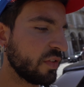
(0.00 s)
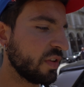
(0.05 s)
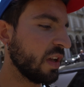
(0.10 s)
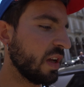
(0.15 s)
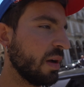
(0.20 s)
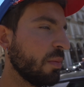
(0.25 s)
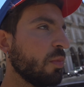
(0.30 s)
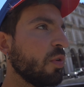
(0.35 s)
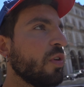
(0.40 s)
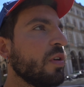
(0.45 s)

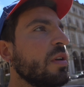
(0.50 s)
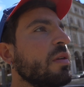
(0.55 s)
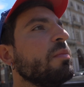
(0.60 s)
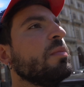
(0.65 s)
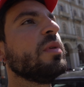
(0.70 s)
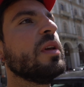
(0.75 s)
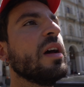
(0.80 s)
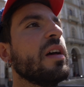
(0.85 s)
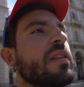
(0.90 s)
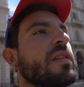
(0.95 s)
siamo in
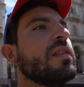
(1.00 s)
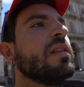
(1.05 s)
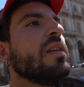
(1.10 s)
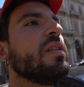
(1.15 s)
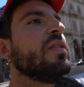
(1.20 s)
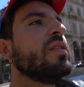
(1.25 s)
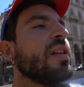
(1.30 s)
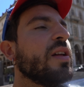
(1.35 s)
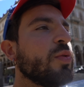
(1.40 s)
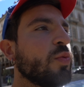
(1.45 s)
piazza
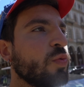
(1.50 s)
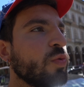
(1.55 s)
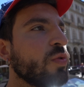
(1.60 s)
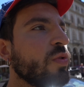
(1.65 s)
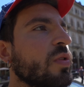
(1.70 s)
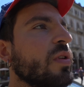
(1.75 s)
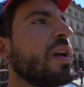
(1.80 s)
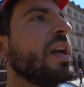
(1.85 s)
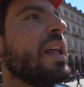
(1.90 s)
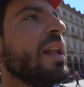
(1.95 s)

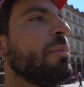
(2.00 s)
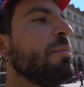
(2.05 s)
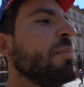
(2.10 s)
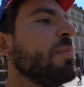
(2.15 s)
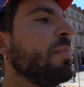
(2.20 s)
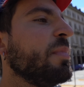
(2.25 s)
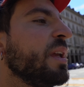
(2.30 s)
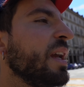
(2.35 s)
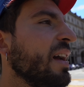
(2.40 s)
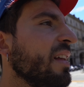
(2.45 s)
Statuto, che è la
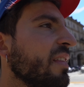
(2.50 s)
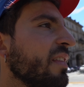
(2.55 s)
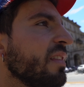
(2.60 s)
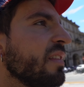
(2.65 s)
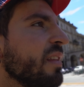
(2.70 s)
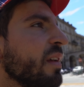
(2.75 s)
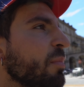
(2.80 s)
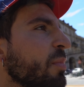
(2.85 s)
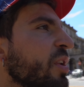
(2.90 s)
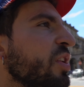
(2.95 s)

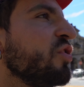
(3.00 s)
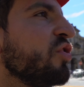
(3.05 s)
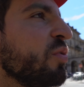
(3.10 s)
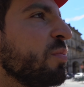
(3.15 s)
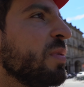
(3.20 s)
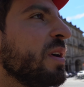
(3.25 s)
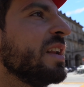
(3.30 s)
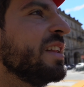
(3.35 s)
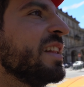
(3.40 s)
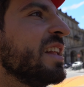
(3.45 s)
piazza principale